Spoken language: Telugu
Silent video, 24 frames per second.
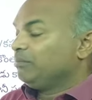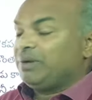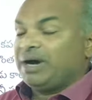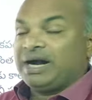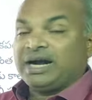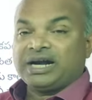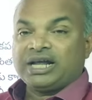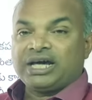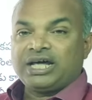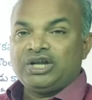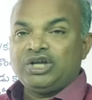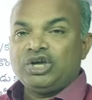
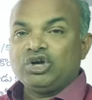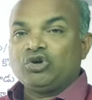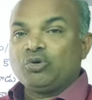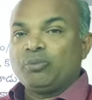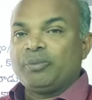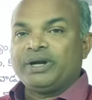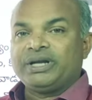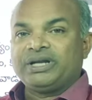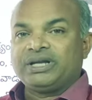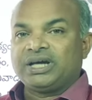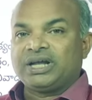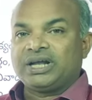బాణాలు
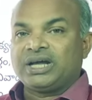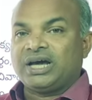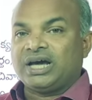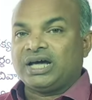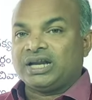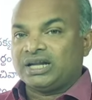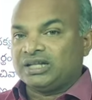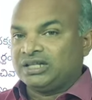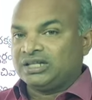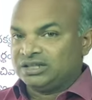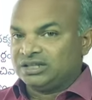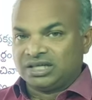ఎక్కుపెట్టారా
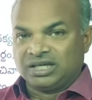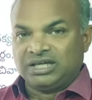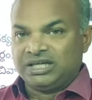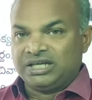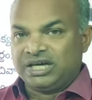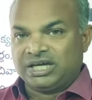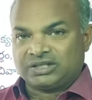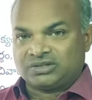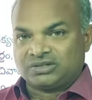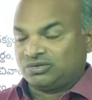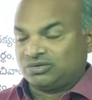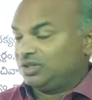అన్నది
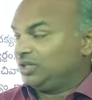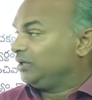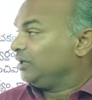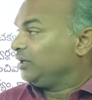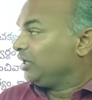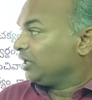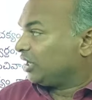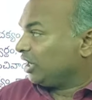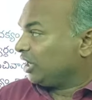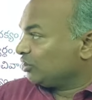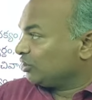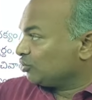తెలియాల్సి ఉంది
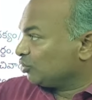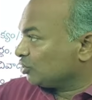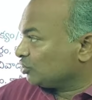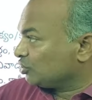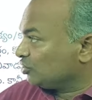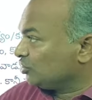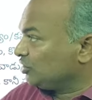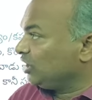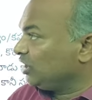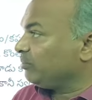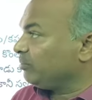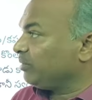కానీ
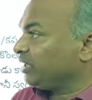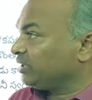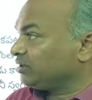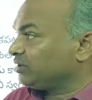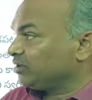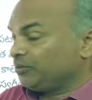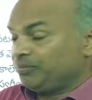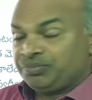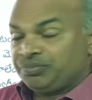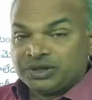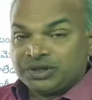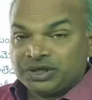చూస్తుంటే
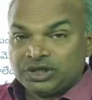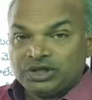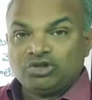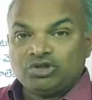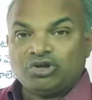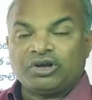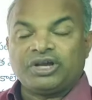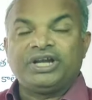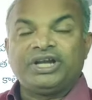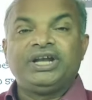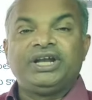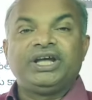మాత్రం ఇది
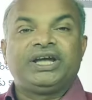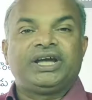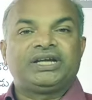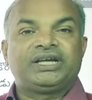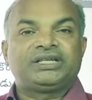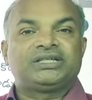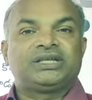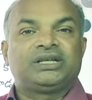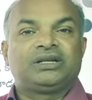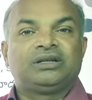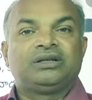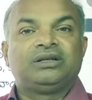ఒక
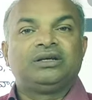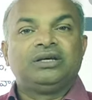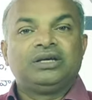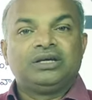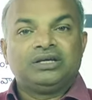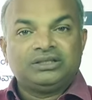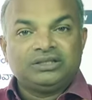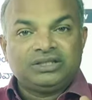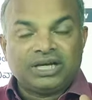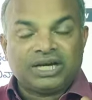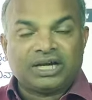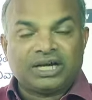ఇండికేషన్
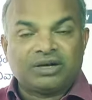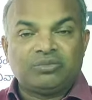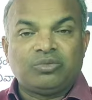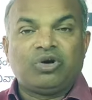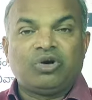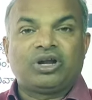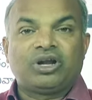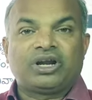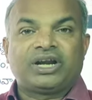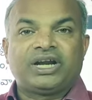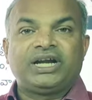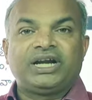
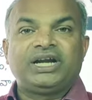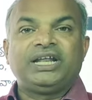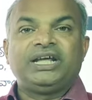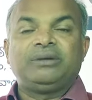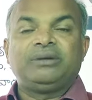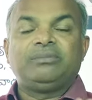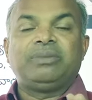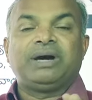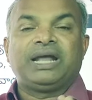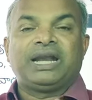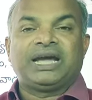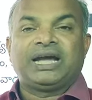జగన్మోహన్ రెడ్డి
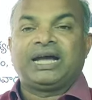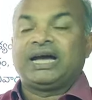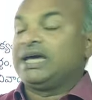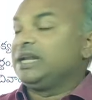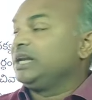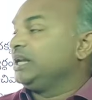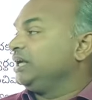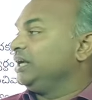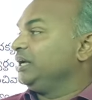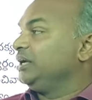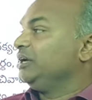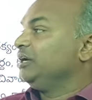
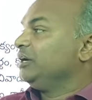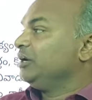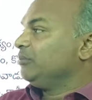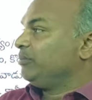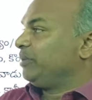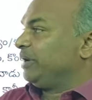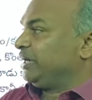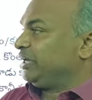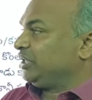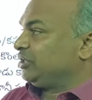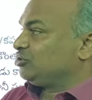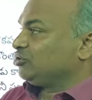బలగాన్ని
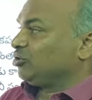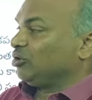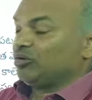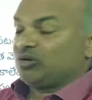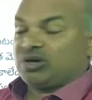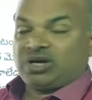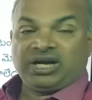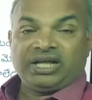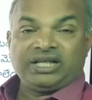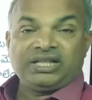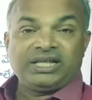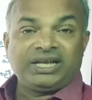
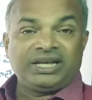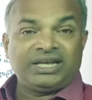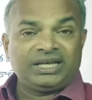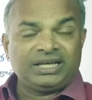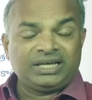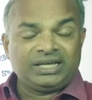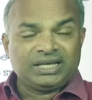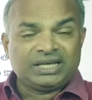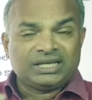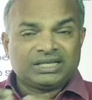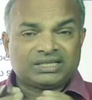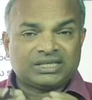పట్టించుకోవటం లేదని
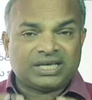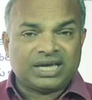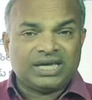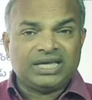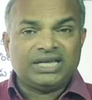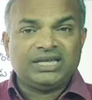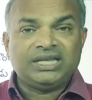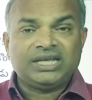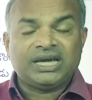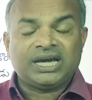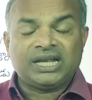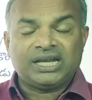
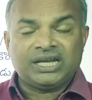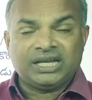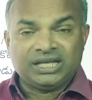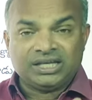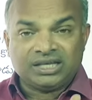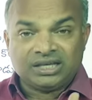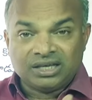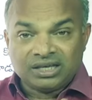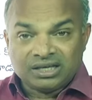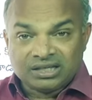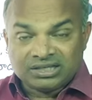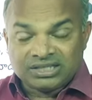సైన్యాన్ని
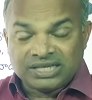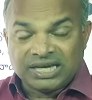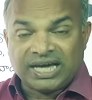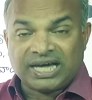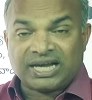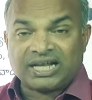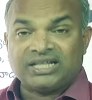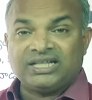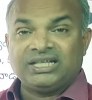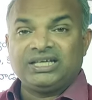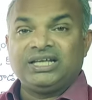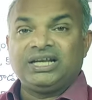
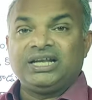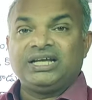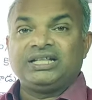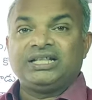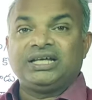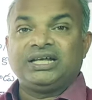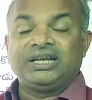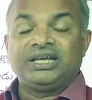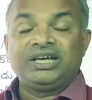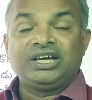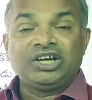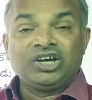
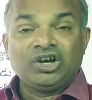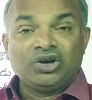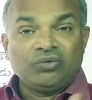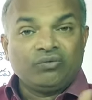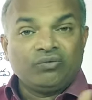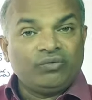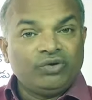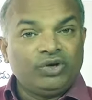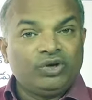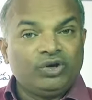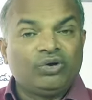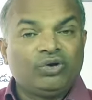చేరదీయలేదని
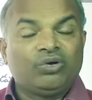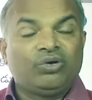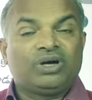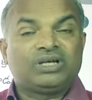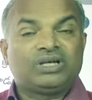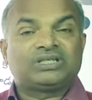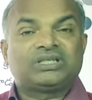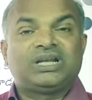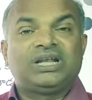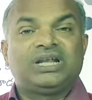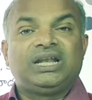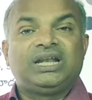వ్యూహం
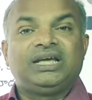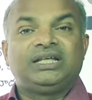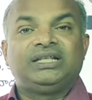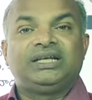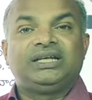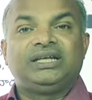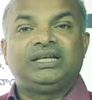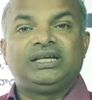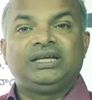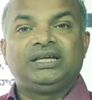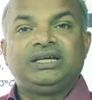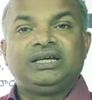అసలే
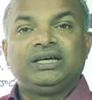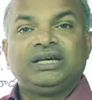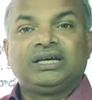లేదని